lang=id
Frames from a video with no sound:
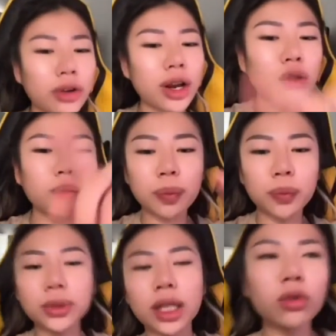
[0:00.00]
roda tuh
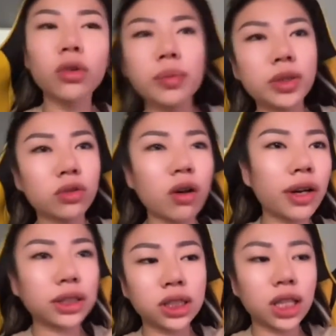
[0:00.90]
berputar gue lebih suka
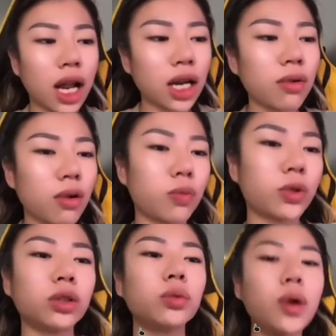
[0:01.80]
orang sederhana walaupun
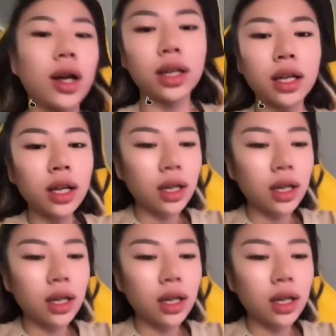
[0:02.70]
itu bukan